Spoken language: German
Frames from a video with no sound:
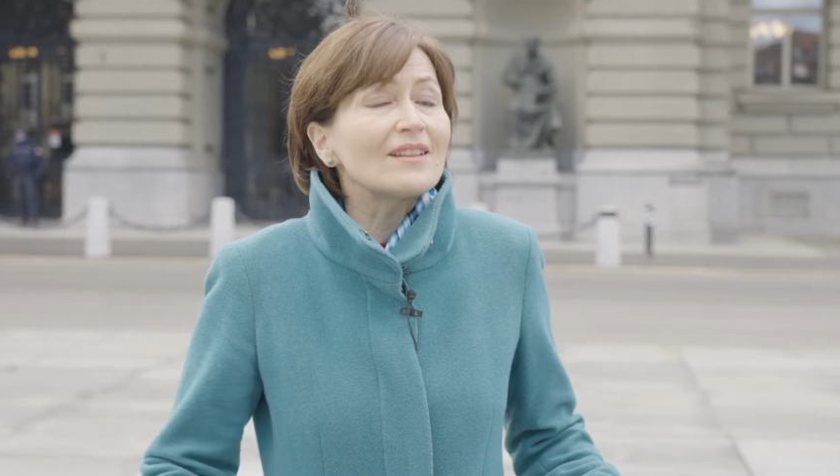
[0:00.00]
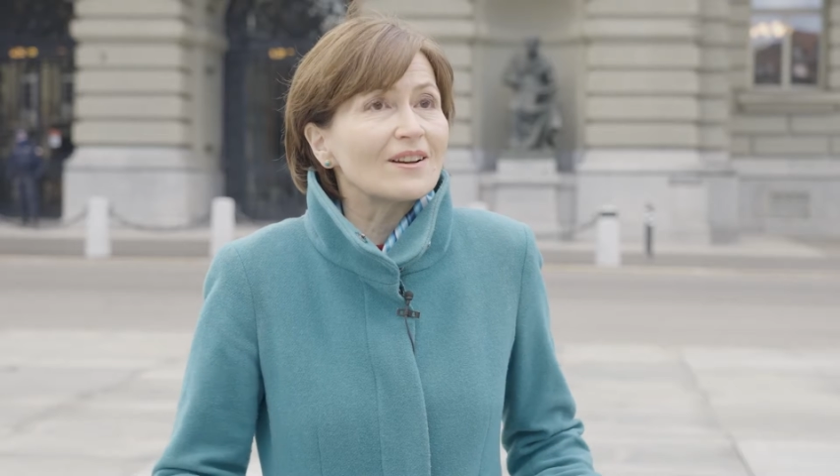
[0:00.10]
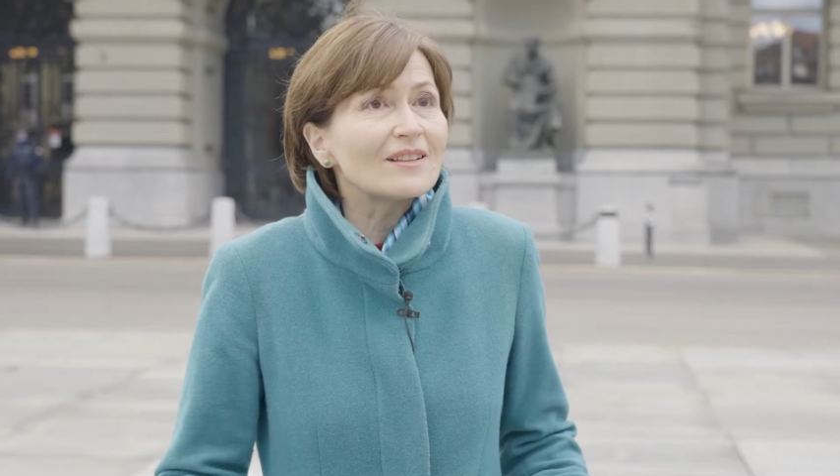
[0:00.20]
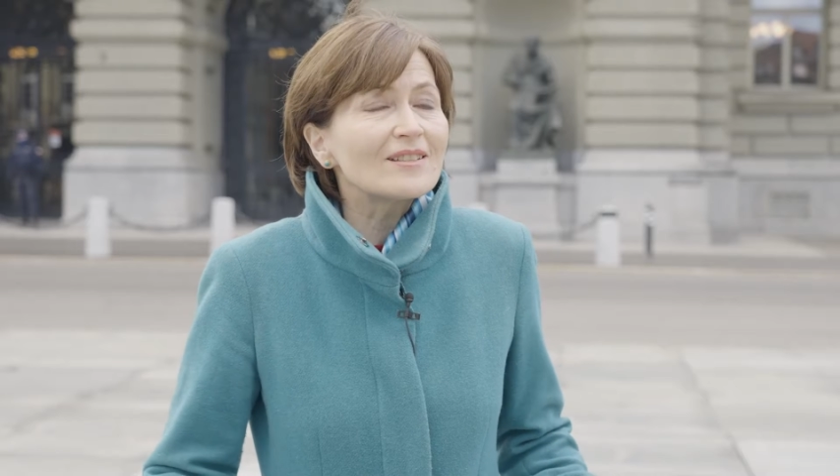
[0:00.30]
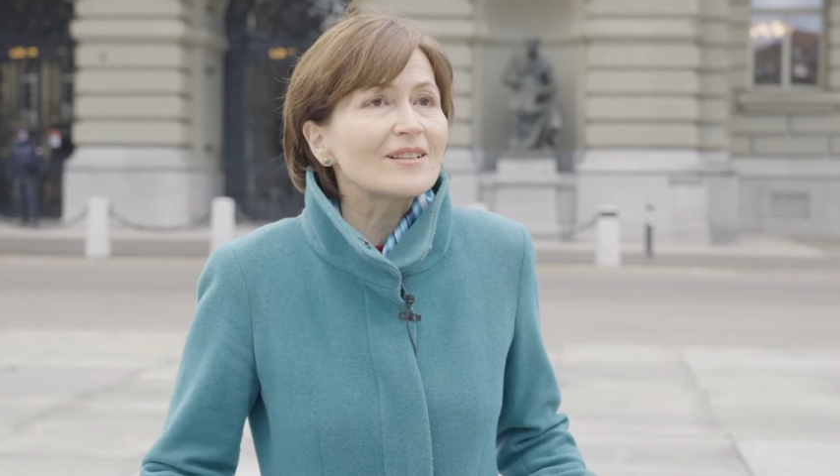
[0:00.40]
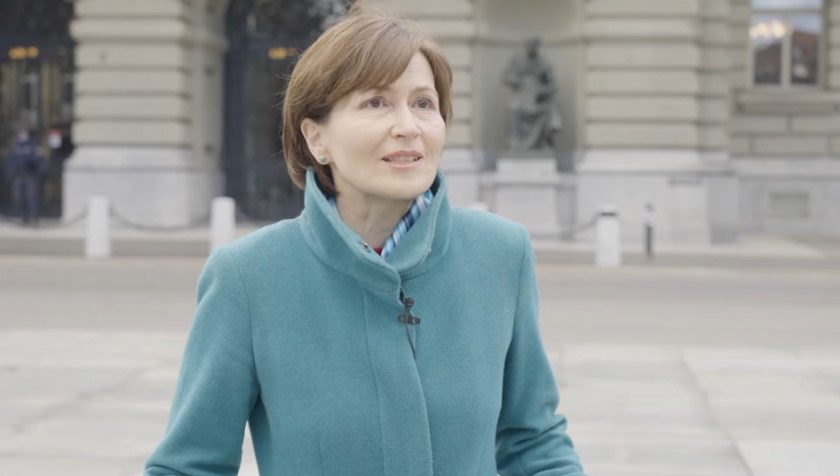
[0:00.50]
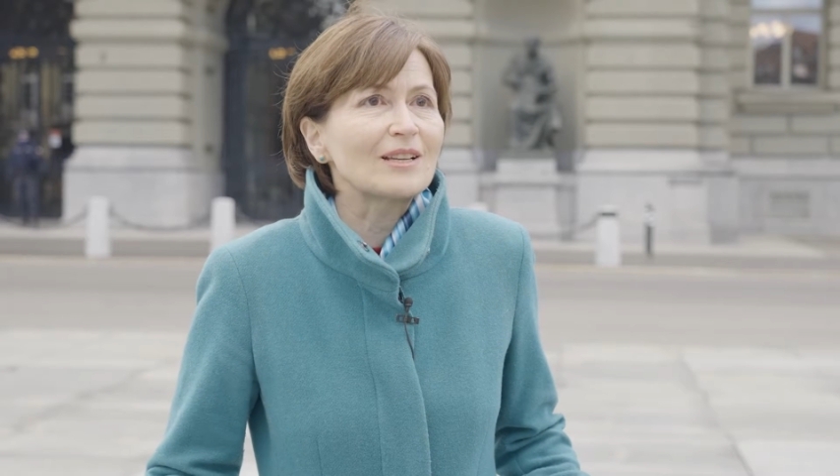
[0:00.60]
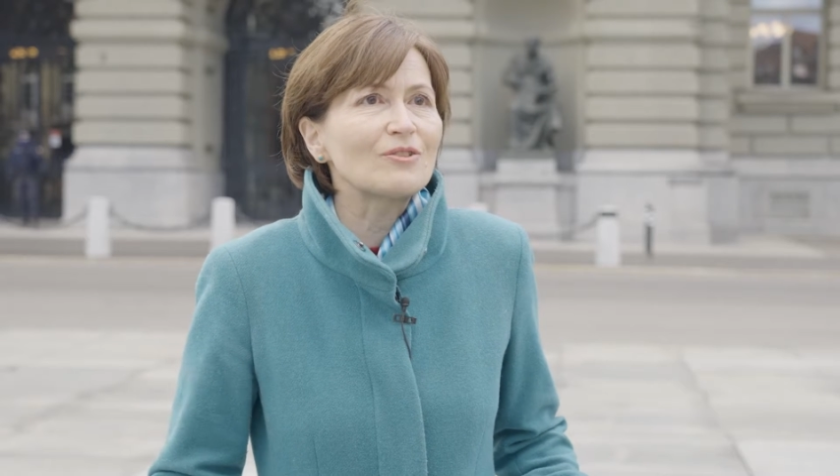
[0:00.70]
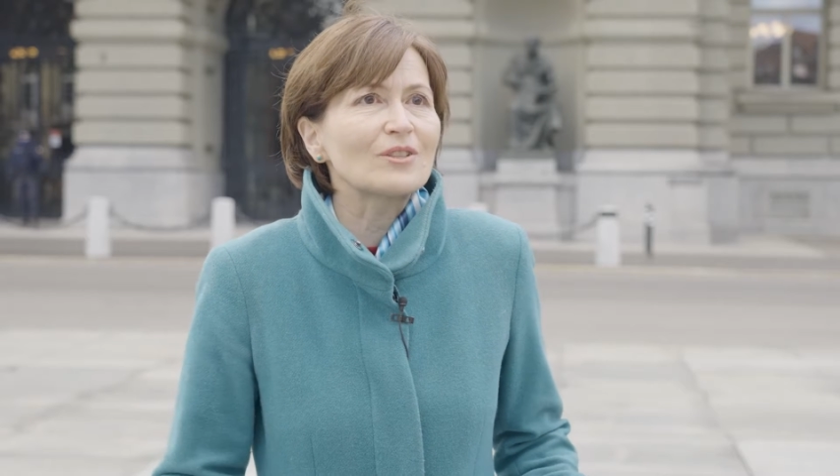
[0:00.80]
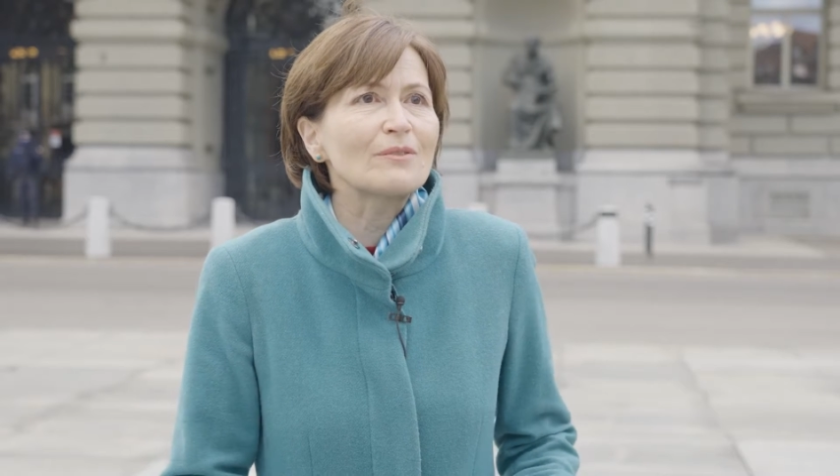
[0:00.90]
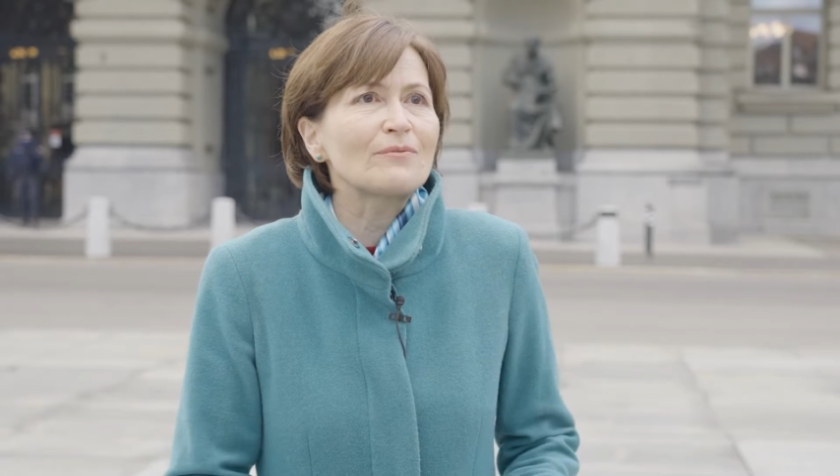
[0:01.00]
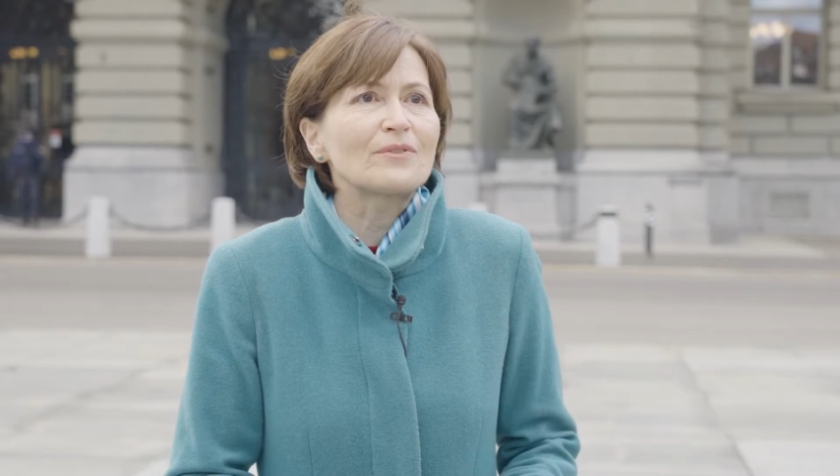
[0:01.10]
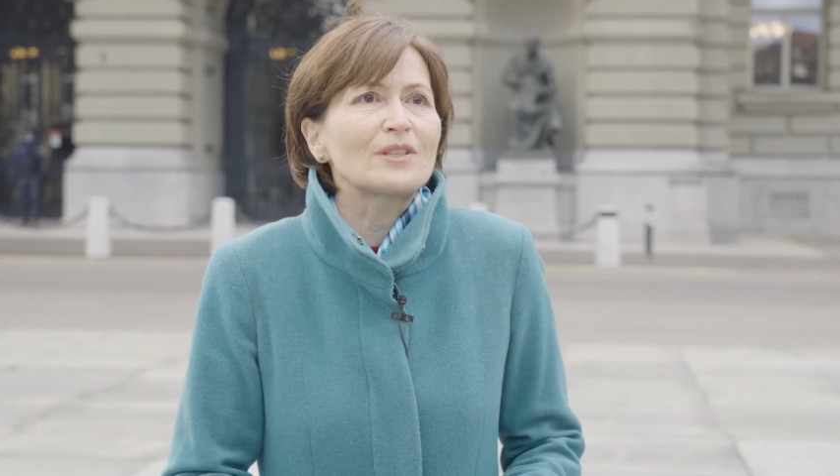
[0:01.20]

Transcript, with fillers: die ganze Gesellschaft.